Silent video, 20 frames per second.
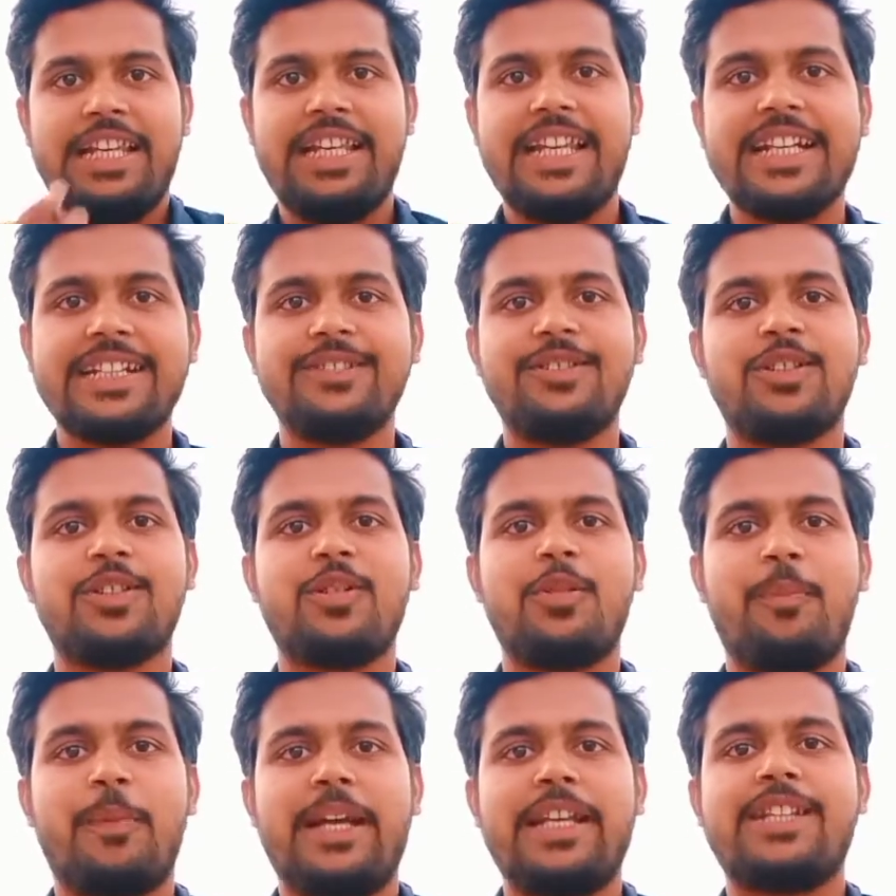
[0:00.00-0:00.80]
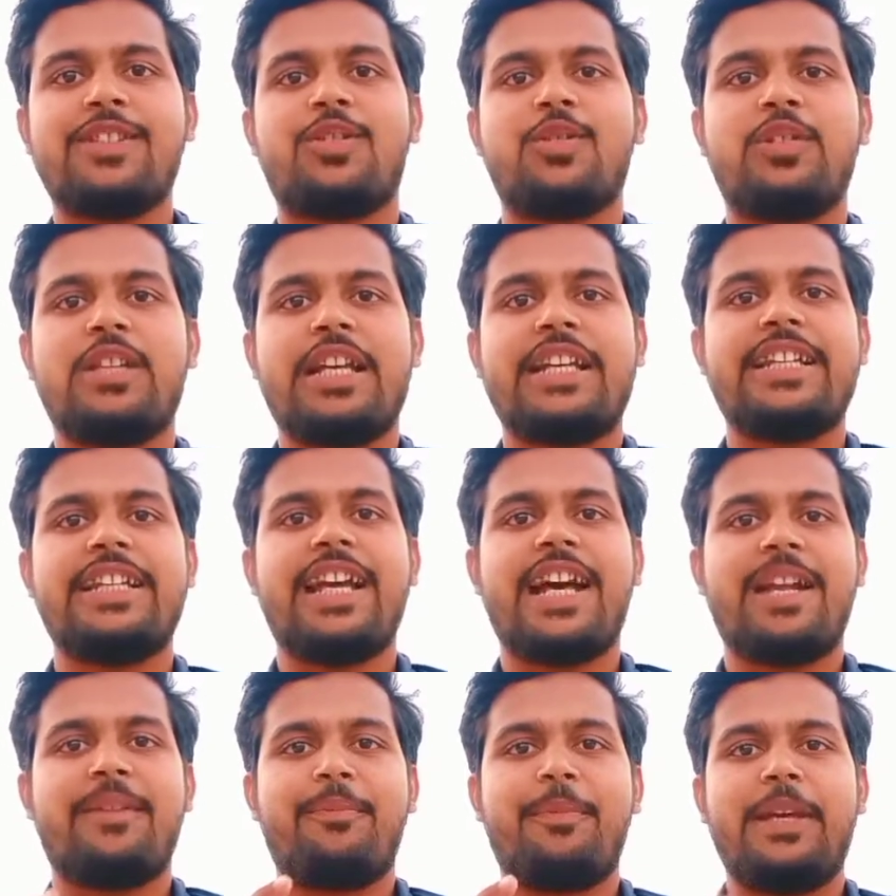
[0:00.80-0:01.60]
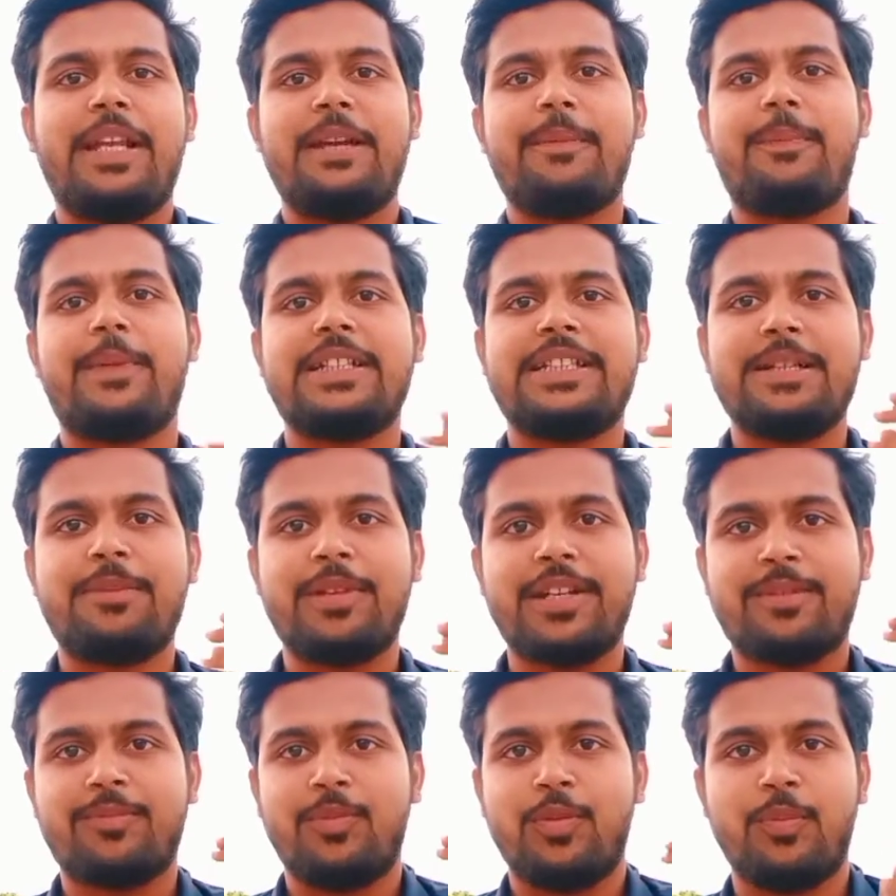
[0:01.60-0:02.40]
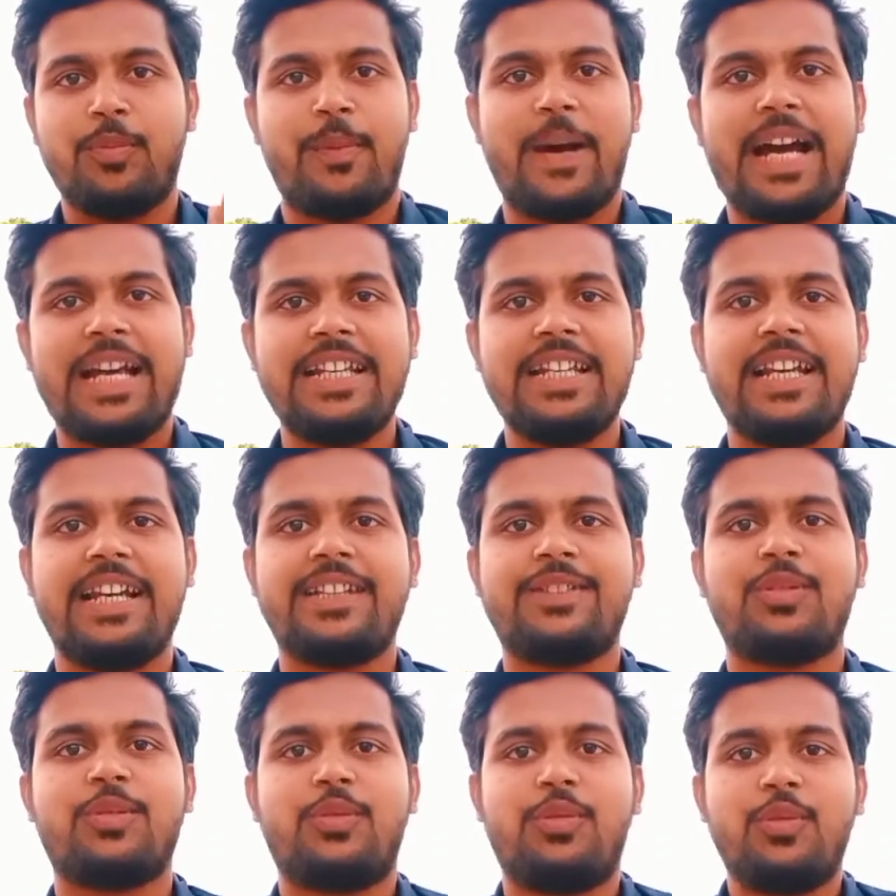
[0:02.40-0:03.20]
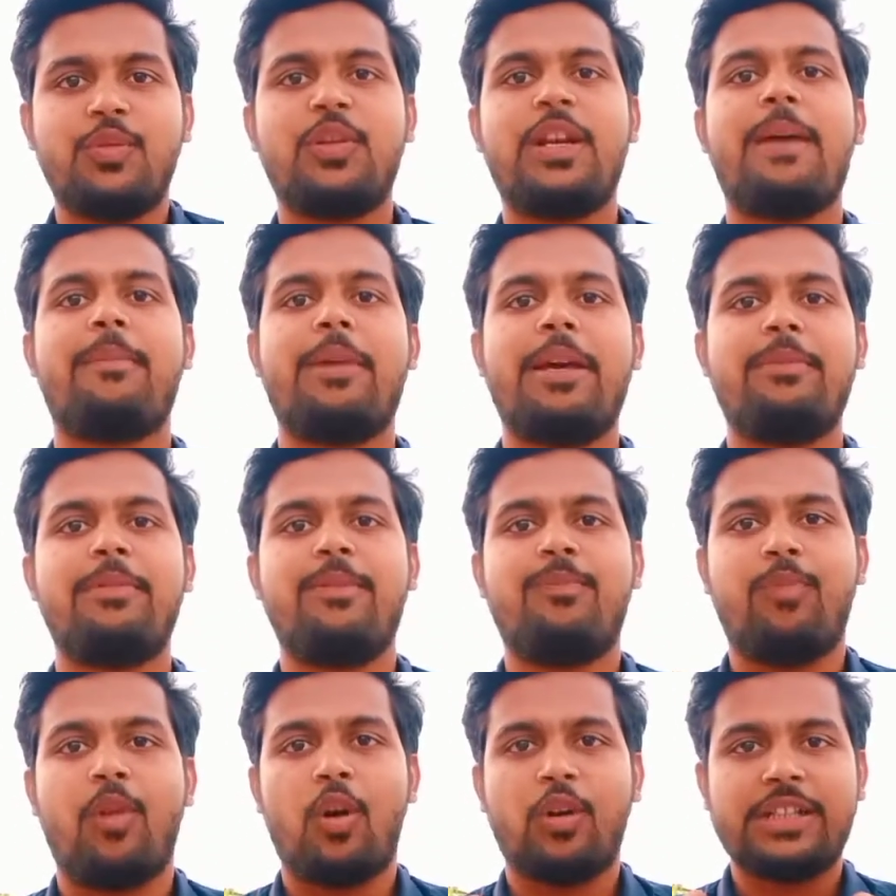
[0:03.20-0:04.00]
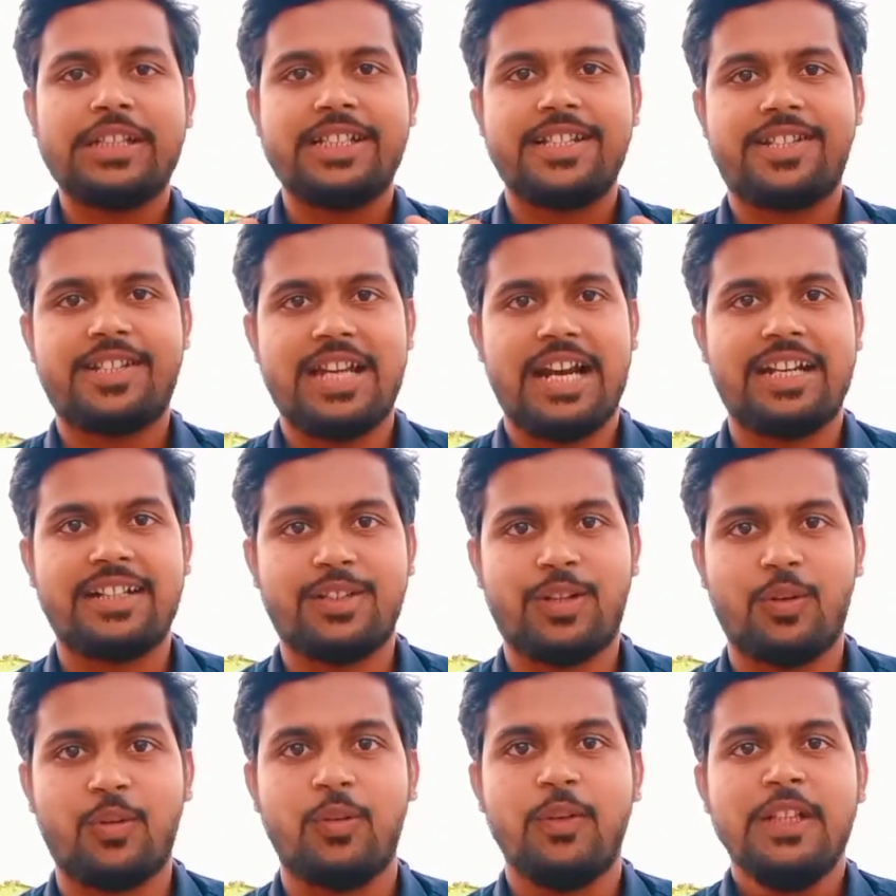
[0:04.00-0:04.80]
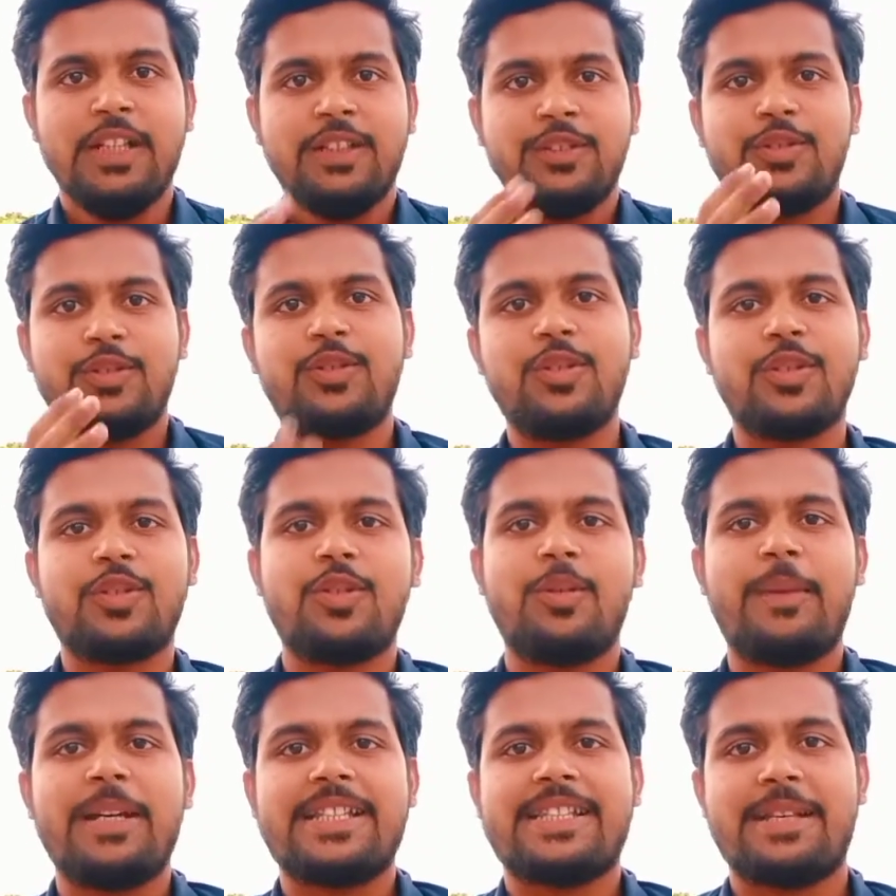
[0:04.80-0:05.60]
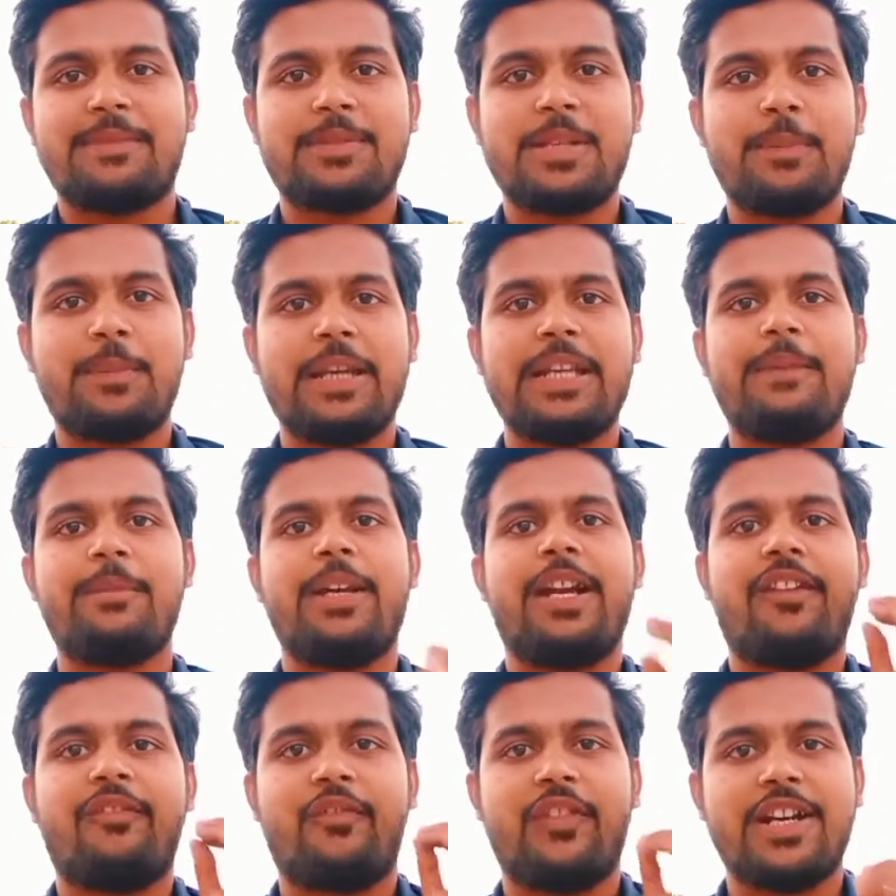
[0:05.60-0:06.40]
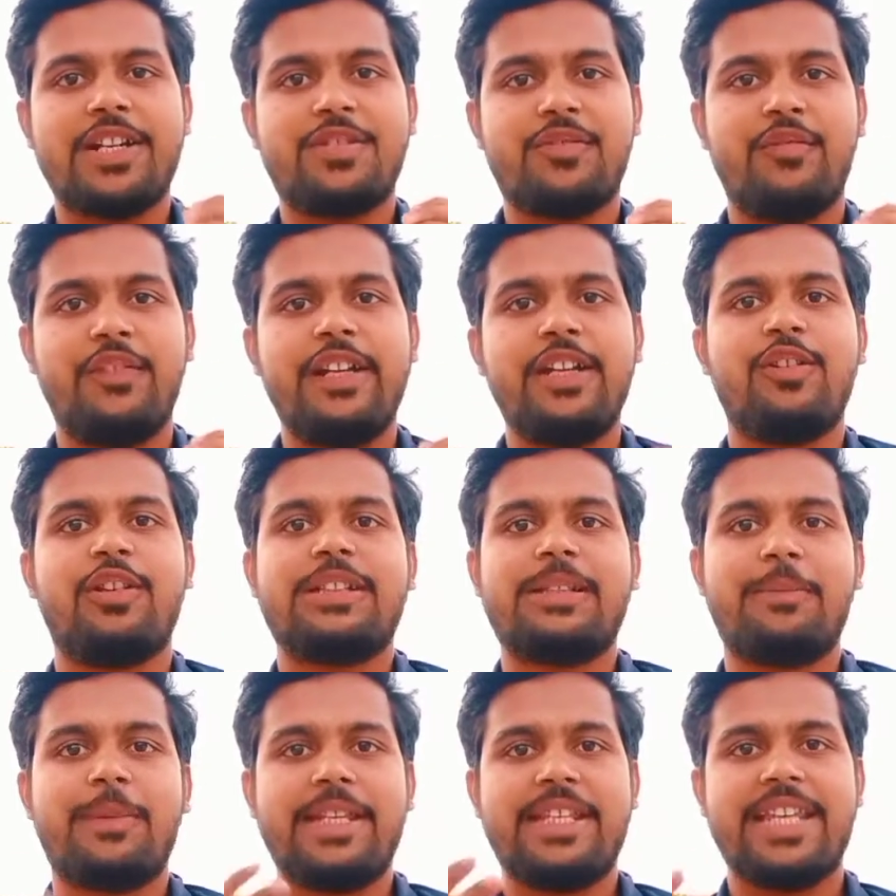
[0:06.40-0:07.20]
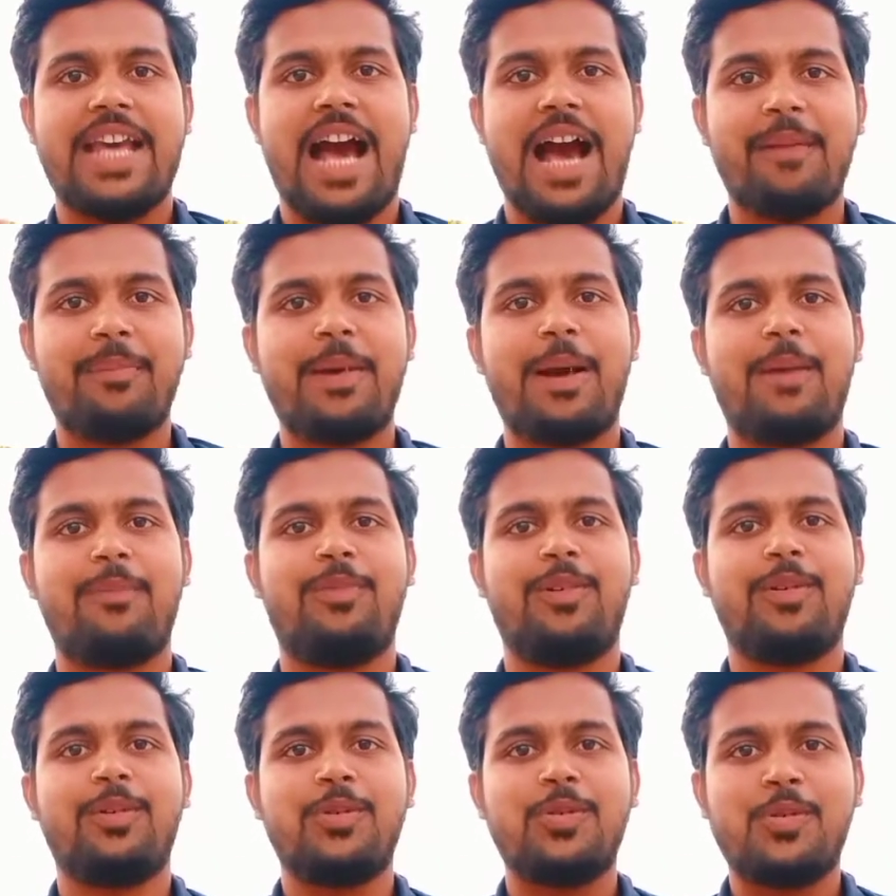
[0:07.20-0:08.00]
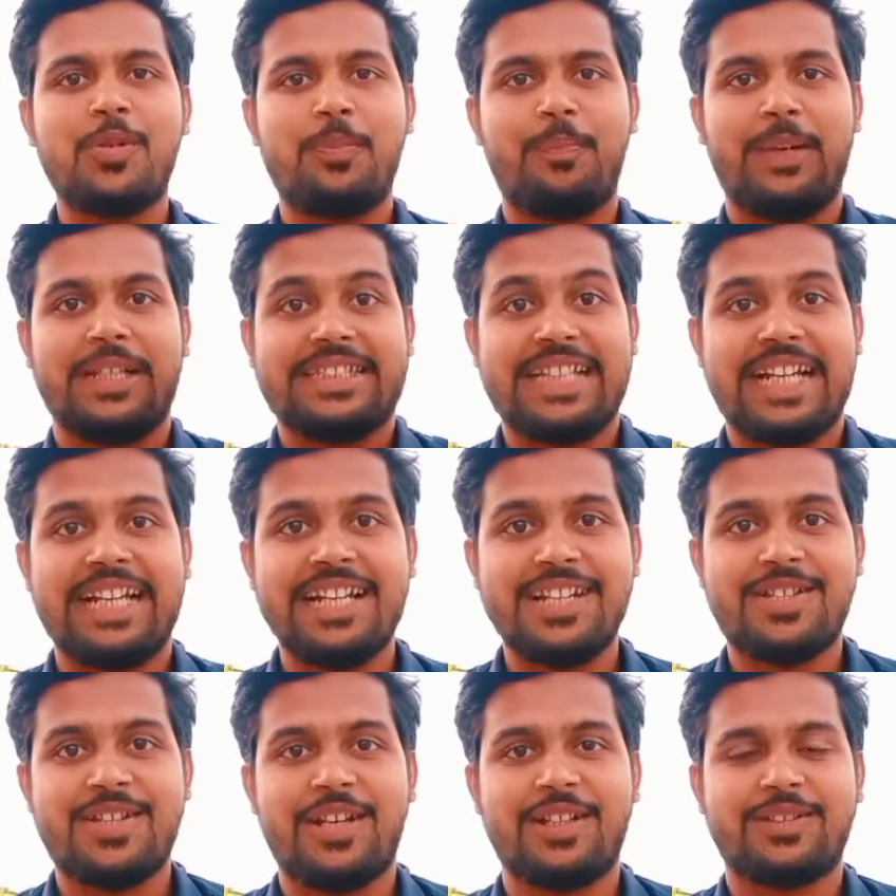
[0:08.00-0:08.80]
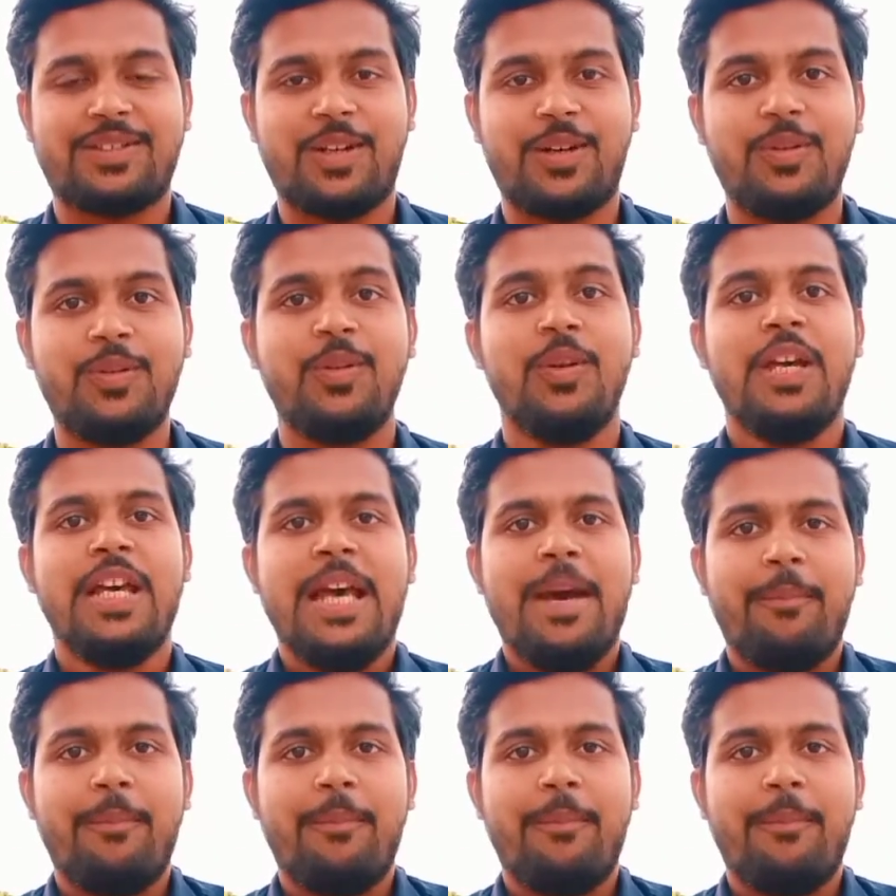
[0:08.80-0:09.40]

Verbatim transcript: लेकिन दोस्तों मैंने सोचा कि यार मेरे पास जब एक मोबाइल है तो क्यों ना मैं भी ब्लॉगिंग स्टार्ट करूँ तो दोस्तों मैं सबसे पहले मेरा फर्स्ट वीडियो है तो मैं यहाँ पर आप लोगों को बताना चाहता हूँ